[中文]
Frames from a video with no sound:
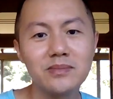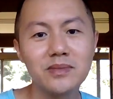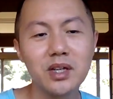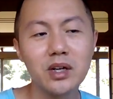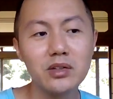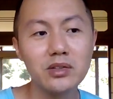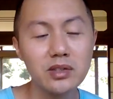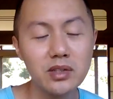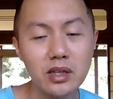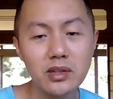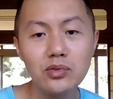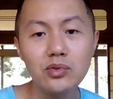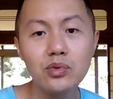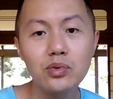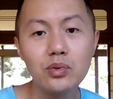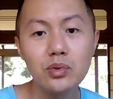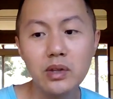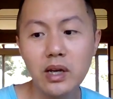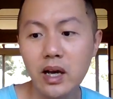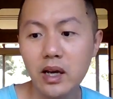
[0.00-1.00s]
然后申
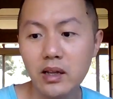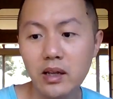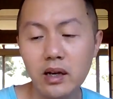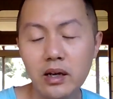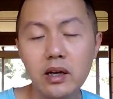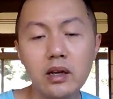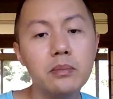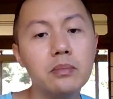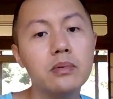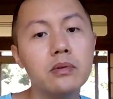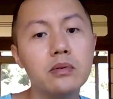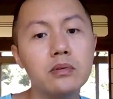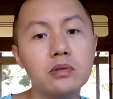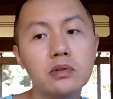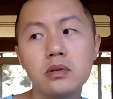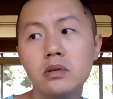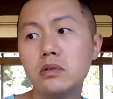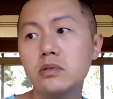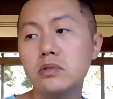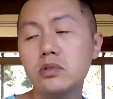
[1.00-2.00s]
诉他，他可以不，
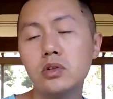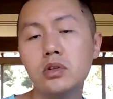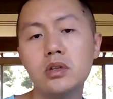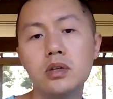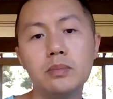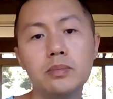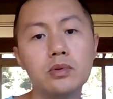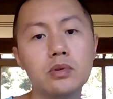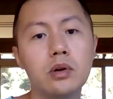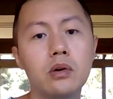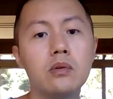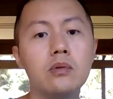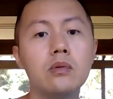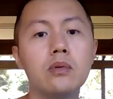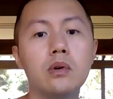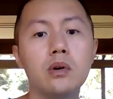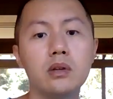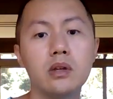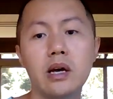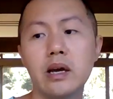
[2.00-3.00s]
直接不通
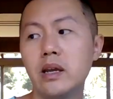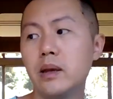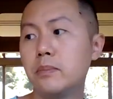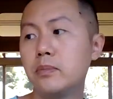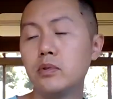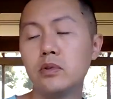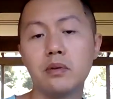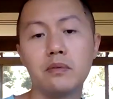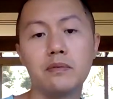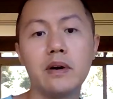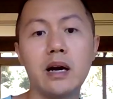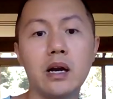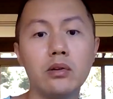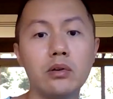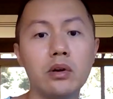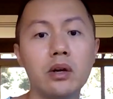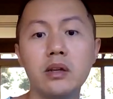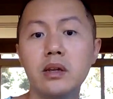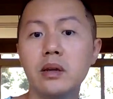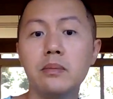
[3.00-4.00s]
过，他也不是法
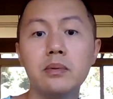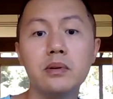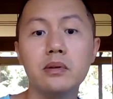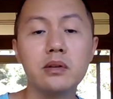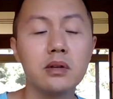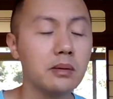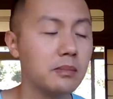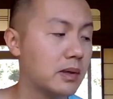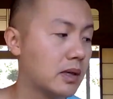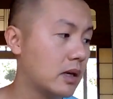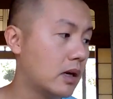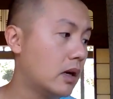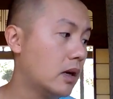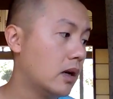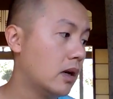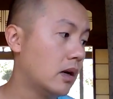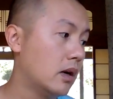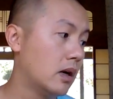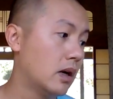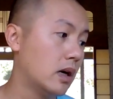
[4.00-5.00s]
院，也不是什么
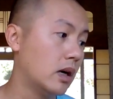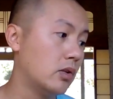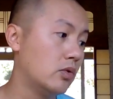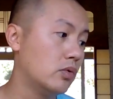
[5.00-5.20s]
啊。